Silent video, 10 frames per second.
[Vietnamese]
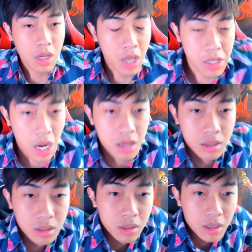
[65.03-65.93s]
Trời.
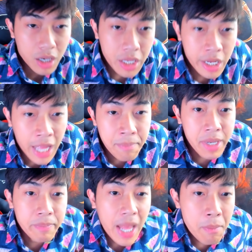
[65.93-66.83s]
Cái gì
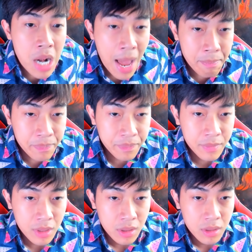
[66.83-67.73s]
885?
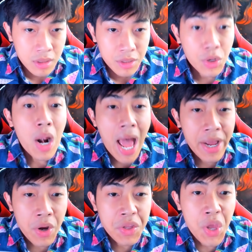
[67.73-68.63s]
Nói
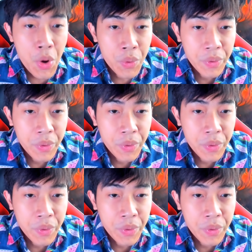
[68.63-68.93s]
lại coi nhiêu.